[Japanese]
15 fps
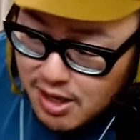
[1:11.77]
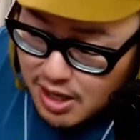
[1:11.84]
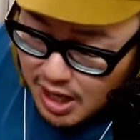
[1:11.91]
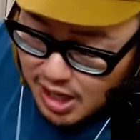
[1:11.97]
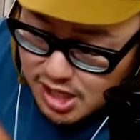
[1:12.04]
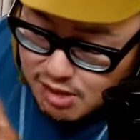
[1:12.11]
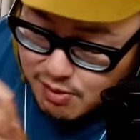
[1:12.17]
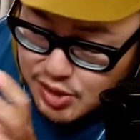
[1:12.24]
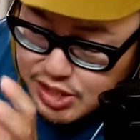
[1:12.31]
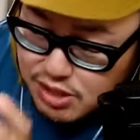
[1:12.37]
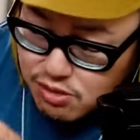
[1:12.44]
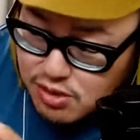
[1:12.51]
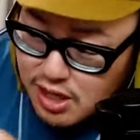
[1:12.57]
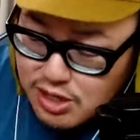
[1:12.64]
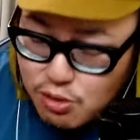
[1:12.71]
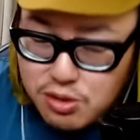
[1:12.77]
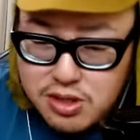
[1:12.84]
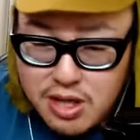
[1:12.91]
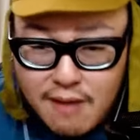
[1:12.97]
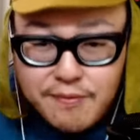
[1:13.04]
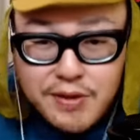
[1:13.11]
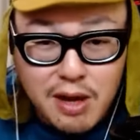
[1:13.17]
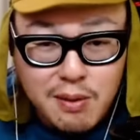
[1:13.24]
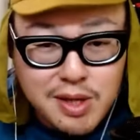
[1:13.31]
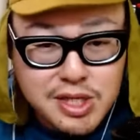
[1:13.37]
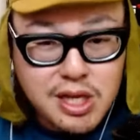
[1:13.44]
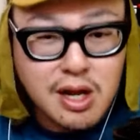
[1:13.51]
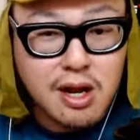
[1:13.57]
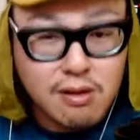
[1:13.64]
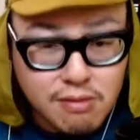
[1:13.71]
今、会話してる内容になんで合わ
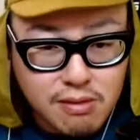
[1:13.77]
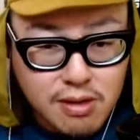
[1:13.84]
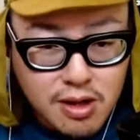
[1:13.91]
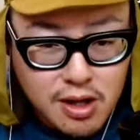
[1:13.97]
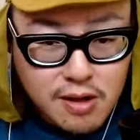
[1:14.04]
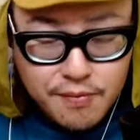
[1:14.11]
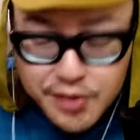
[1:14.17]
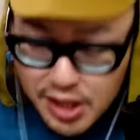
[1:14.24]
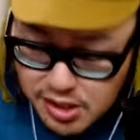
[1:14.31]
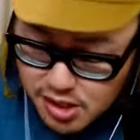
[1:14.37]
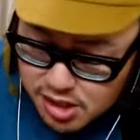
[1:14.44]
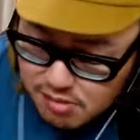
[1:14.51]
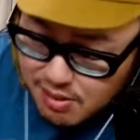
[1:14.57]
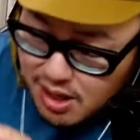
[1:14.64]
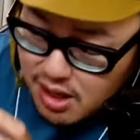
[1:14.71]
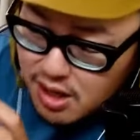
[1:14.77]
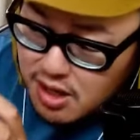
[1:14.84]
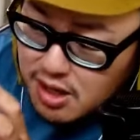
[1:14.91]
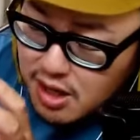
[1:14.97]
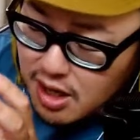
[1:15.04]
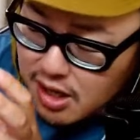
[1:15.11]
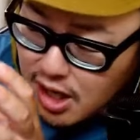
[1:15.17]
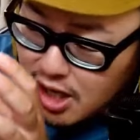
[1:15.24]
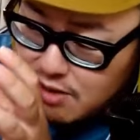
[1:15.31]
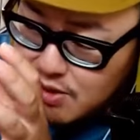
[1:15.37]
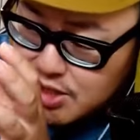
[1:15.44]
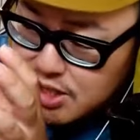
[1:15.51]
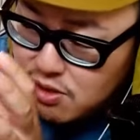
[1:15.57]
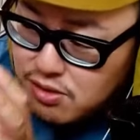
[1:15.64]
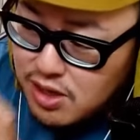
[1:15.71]
せないのなんで今、会
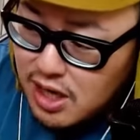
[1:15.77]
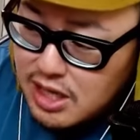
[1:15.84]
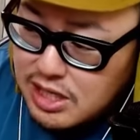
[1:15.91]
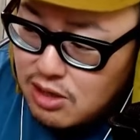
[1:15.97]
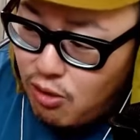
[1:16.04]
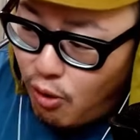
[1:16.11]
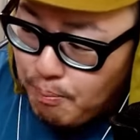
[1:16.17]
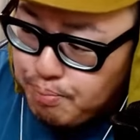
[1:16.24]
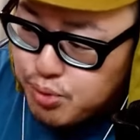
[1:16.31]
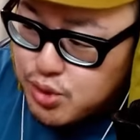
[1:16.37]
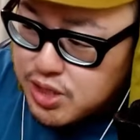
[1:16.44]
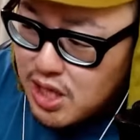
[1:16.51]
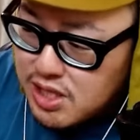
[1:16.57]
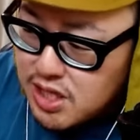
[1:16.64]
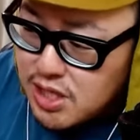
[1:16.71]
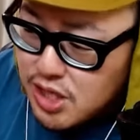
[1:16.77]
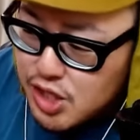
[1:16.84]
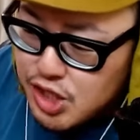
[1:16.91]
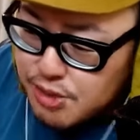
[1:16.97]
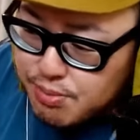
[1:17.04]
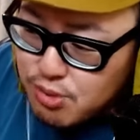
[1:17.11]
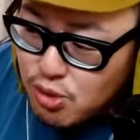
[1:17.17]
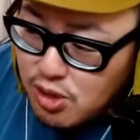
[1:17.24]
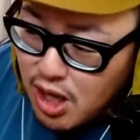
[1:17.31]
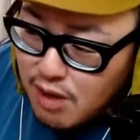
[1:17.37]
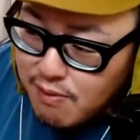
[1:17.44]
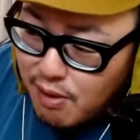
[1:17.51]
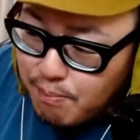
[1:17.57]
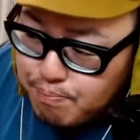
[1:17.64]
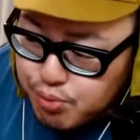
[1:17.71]
話してる内容をぶった切って自分の
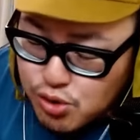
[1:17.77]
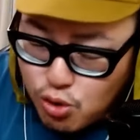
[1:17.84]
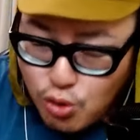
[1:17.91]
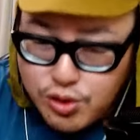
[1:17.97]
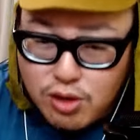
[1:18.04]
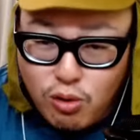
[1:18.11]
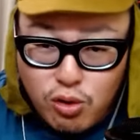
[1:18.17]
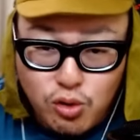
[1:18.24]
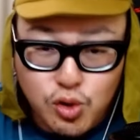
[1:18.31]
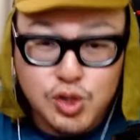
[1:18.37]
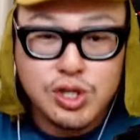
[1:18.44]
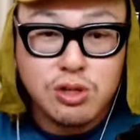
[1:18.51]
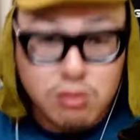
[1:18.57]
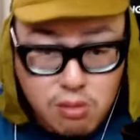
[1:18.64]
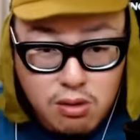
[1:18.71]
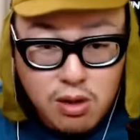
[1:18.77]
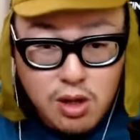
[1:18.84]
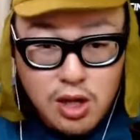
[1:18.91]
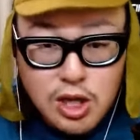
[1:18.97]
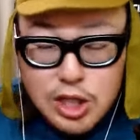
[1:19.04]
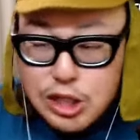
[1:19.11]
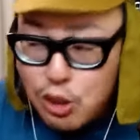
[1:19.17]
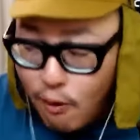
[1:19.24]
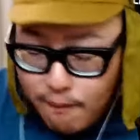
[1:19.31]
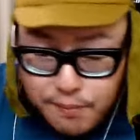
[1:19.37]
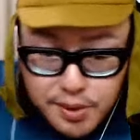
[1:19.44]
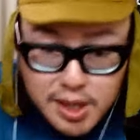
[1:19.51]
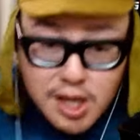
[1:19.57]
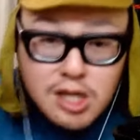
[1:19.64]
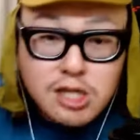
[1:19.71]
会話をぶっ込んでこようとすんのそ
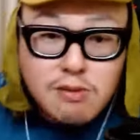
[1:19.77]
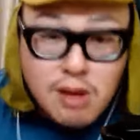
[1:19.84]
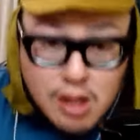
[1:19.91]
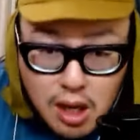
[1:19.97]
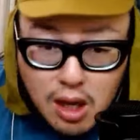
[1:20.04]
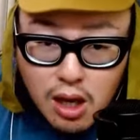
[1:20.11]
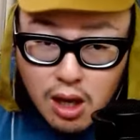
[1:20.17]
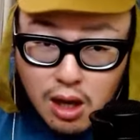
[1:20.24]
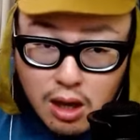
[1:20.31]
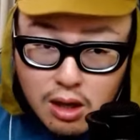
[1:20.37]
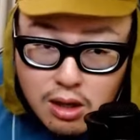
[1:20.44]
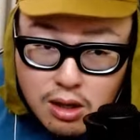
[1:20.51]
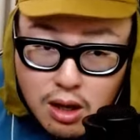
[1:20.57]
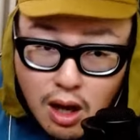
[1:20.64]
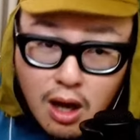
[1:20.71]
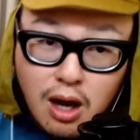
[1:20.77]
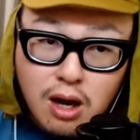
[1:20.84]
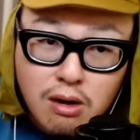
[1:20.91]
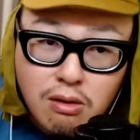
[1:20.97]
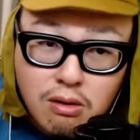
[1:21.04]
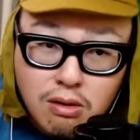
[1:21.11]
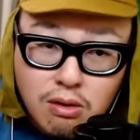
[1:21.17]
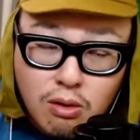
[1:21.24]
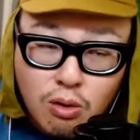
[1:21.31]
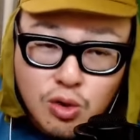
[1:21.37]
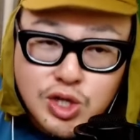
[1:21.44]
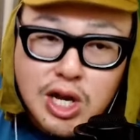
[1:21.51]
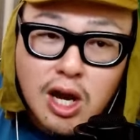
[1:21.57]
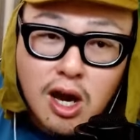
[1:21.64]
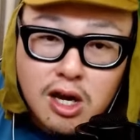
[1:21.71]
んな奴はね、あの、
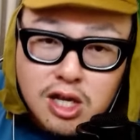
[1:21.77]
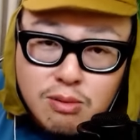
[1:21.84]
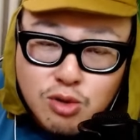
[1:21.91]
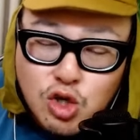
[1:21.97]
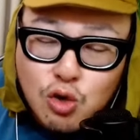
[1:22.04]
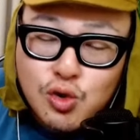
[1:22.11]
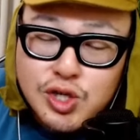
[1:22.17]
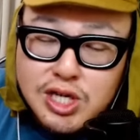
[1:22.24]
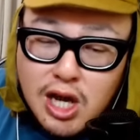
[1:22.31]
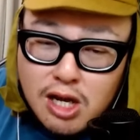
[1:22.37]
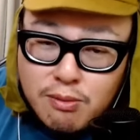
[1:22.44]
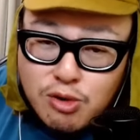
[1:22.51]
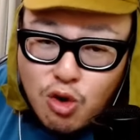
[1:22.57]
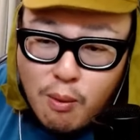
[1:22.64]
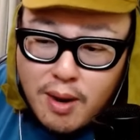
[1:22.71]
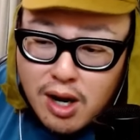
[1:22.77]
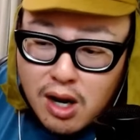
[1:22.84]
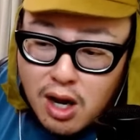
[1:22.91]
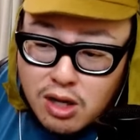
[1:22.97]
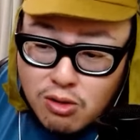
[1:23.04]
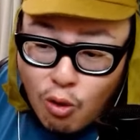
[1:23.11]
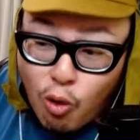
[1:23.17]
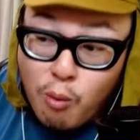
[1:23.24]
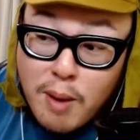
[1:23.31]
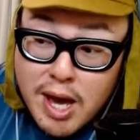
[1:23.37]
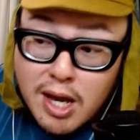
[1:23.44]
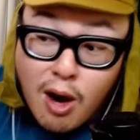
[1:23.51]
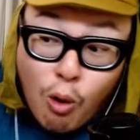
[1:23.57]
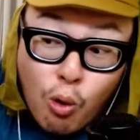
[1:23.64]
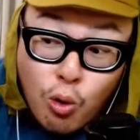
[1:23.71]
お茶会にも食事会にも呼ばれないよ。お
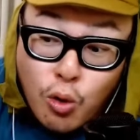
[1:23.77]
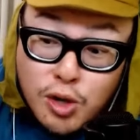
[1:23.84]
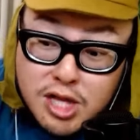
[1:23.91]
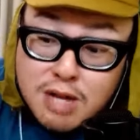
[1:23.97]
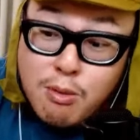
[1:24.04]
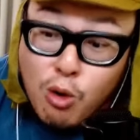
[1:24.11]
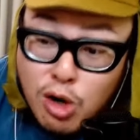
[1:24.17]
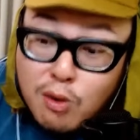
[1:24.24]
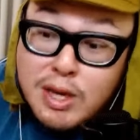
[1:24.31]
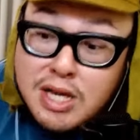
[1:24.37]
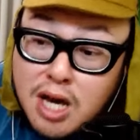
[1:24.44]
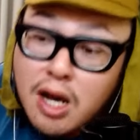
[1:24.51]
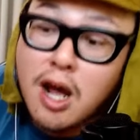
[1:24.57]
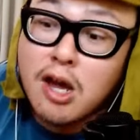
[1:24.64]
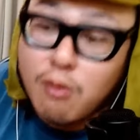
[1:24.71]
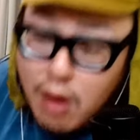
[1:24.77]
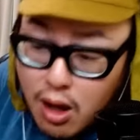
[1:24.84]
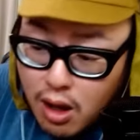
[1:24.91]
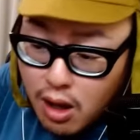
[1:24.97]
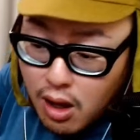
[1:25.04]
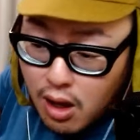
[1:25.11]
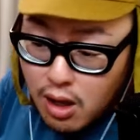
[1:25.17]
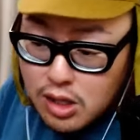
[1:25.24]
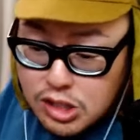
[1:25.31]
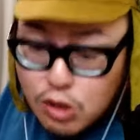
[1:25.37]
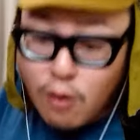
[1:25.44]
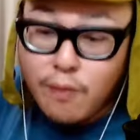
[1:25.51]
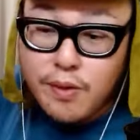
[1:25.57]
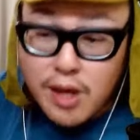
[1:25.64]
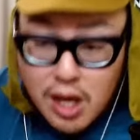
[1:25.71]
前がおごりでも俺は行かないわ。
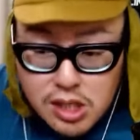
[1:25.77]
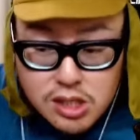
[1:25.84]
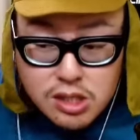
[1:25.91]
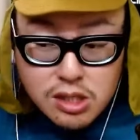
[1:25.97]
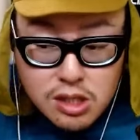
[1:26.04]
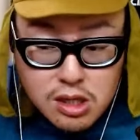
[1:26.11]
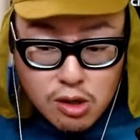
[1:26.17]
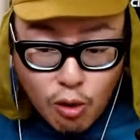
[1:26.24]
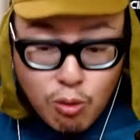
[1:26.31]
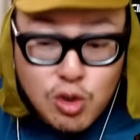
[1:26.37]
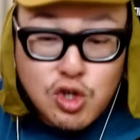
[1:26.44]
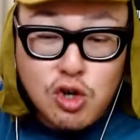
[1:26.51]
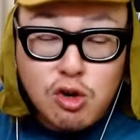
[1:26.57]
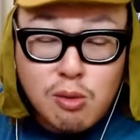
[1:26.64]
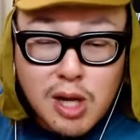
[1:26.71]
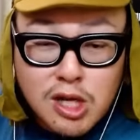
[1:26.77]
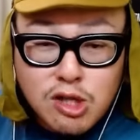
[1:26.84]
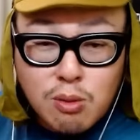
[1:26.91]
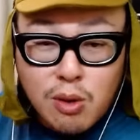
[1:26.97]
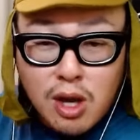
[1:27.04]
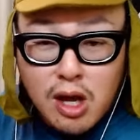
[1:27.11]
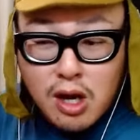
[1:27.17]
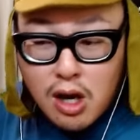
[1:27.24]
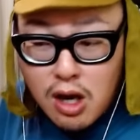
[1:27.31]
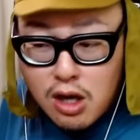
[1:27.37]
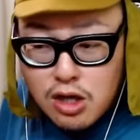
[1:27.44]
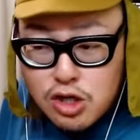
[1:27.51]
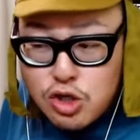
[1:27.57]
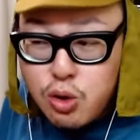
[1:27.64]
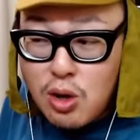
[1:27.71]
そんな奴。面白くもなんともないから。
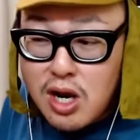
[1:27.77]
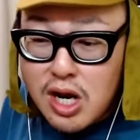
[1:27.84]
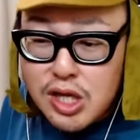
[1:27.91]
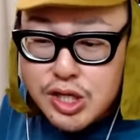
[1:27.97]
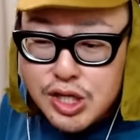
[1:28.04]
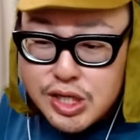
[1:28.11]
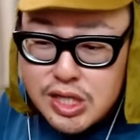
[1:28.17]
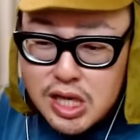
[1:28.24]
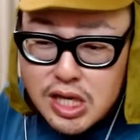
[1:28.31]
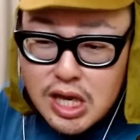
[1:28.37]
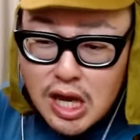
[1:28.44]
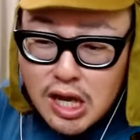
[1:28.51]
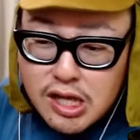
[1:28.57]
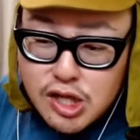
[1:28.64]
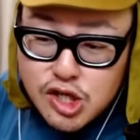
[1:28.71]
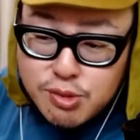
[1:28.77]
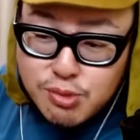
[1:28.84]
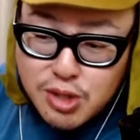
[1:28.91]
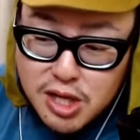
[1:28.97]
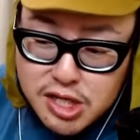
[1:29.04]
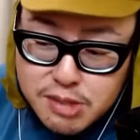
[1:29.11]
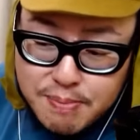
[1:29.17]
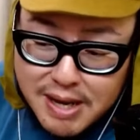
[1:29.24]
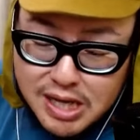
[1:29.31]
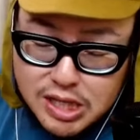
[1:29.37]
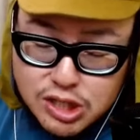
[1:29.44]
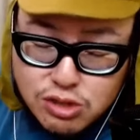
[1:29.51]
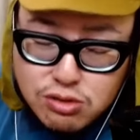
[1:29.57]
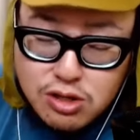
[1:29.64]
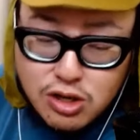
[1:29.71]
人の話一切聞かれて自分の話ばっ
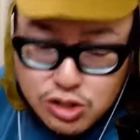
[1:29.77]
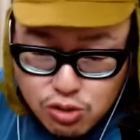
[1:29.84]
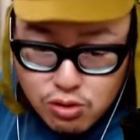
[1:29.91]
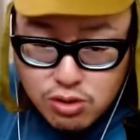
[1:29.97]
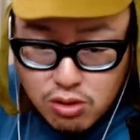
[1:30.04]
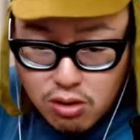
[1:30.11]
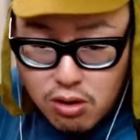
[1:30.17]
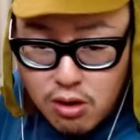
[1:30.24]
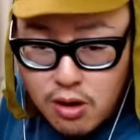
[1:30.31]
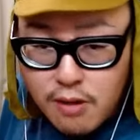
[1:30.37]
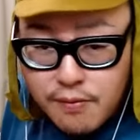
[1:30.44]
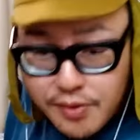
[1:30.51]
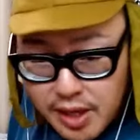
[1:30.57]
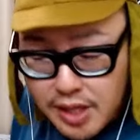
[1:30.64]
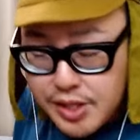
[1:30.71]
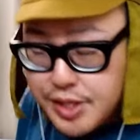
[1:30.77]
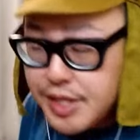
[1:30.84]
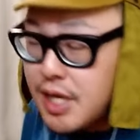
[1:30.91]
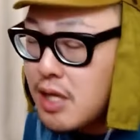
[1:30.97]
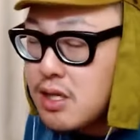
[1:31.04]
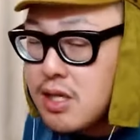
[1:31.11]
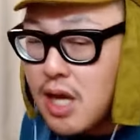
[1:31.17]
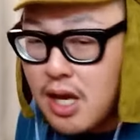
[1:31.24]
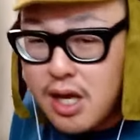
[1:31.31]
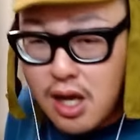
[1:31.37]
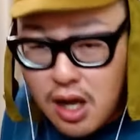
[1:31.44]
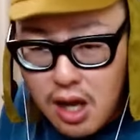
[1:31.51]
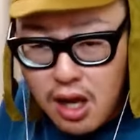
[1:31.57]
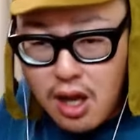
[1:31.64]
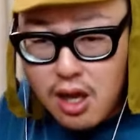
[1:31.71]
かするんだろ、そういうの。ね、絶対行
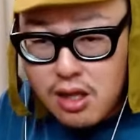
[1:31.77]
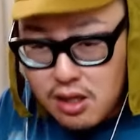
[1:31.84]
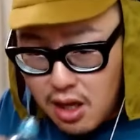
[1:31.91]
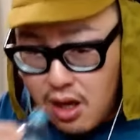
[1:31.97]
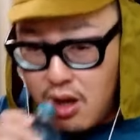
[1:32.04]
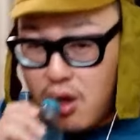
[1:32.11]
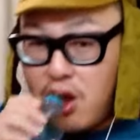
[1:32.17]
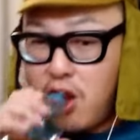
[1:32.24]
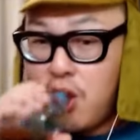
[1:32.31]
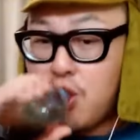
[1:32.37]
かない。な。